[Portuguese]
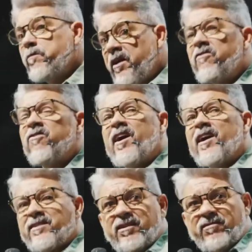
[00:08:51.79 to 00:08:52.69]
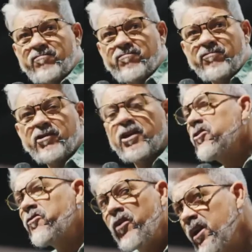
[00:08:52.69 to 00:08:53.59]
também fazem.
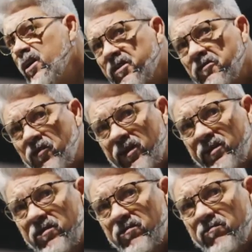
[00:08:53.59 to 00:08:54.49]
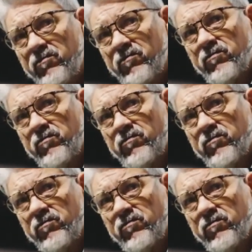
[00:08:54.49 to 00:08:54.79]
Que diferença faz?